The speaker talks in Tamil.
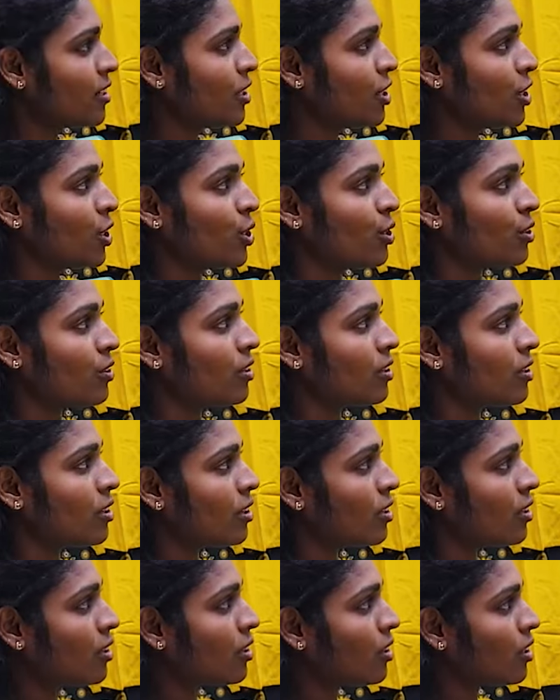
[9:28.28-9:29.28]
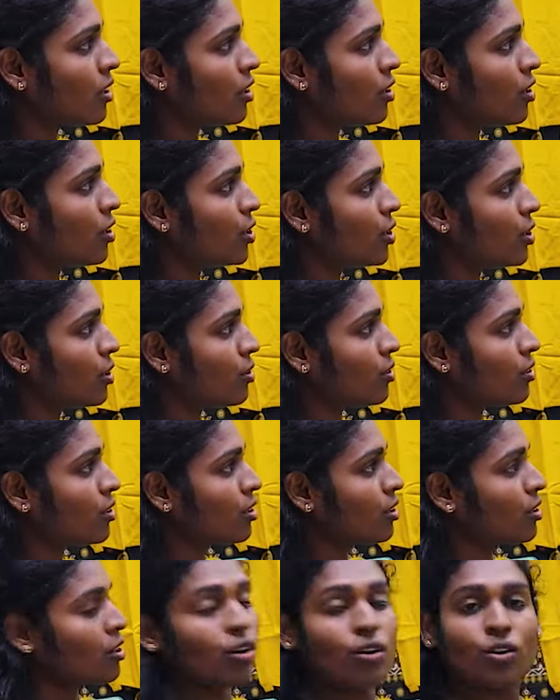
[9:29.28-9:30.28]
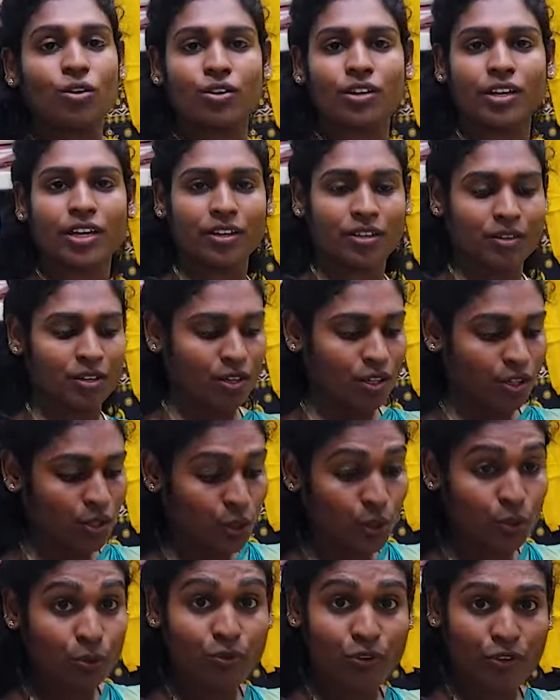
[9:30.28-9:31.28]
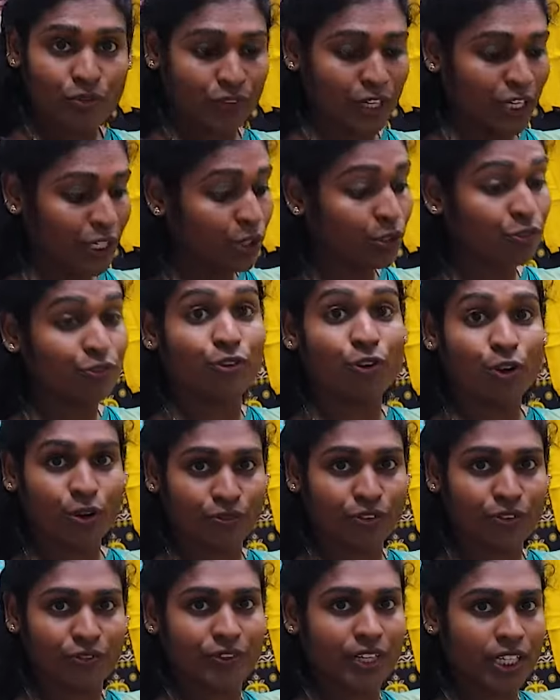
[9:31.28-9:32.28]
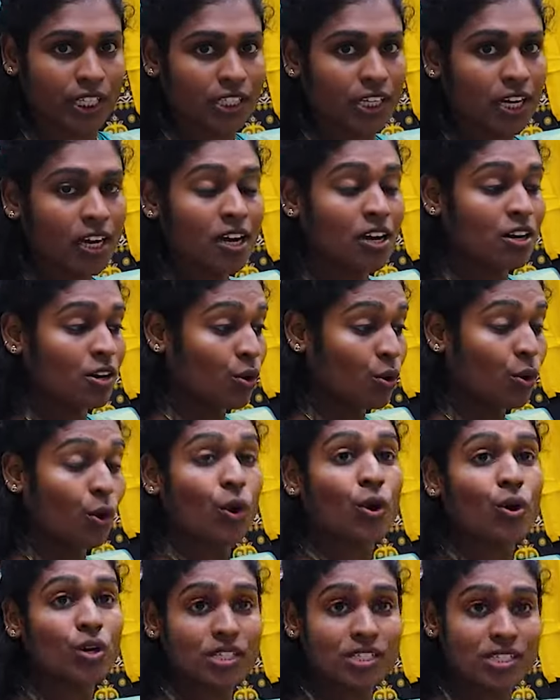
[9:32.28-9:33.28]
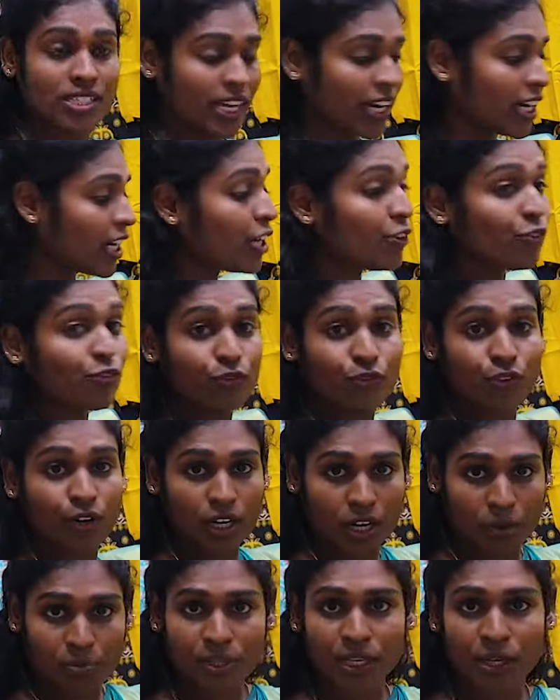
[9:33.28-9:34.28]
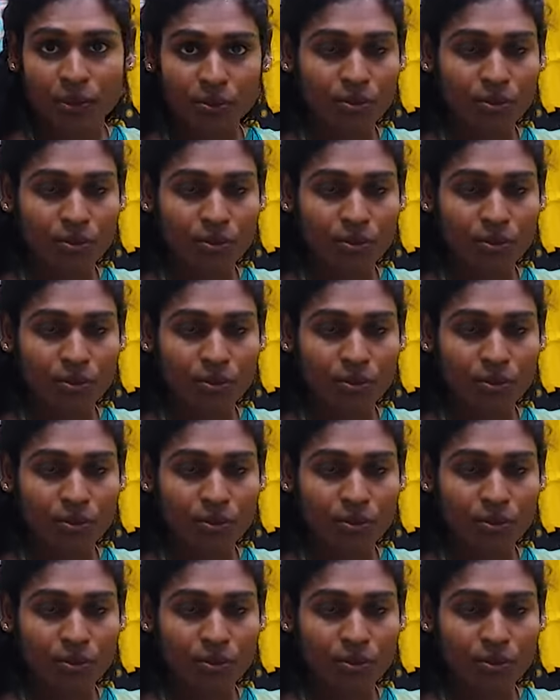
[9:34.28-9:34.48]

டூ ஃபிஃப்டிலேருந்து 450 வரைக்கும் ரேஞ்ச் இருக்கும் 250 டு 450 தான் ஹோல்சேல்ல இவ்வளோ கம்மியாக